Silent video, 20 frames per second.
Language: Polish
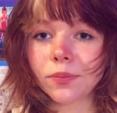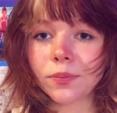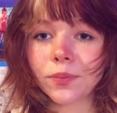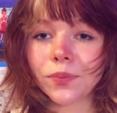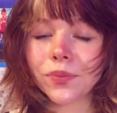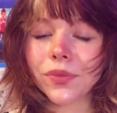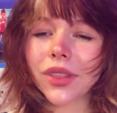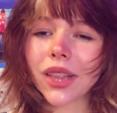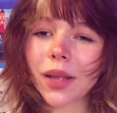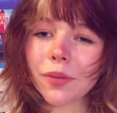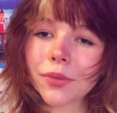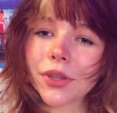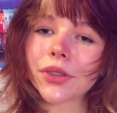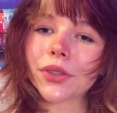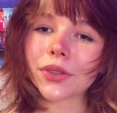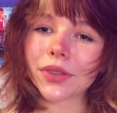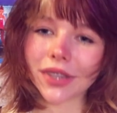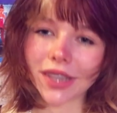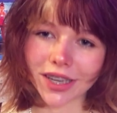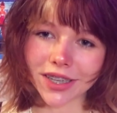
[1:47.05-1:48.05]
Mm, dla mnie
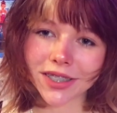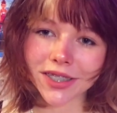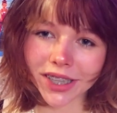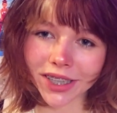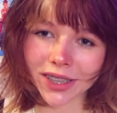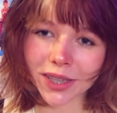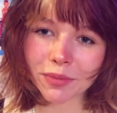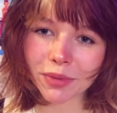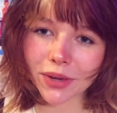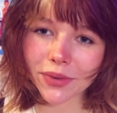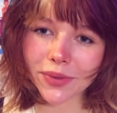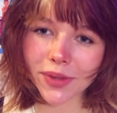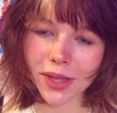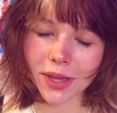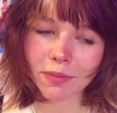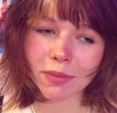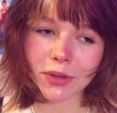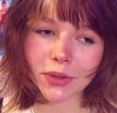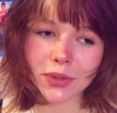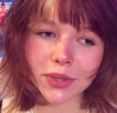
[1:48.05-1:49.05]
to też tak naprawdę
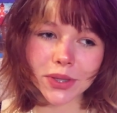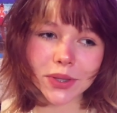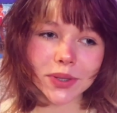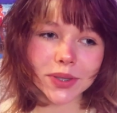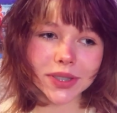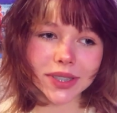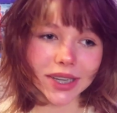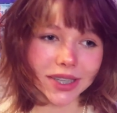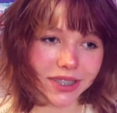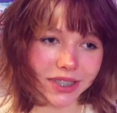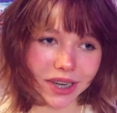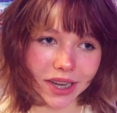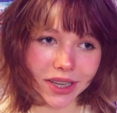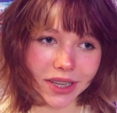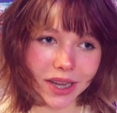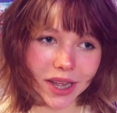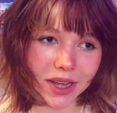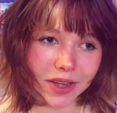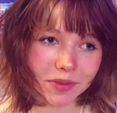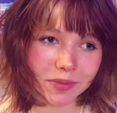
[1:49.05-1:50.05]
nie ma dużego
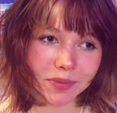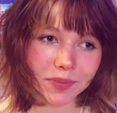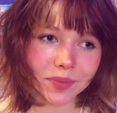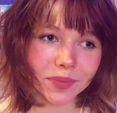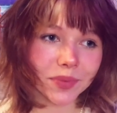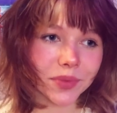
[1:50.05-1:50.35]
znaczenia.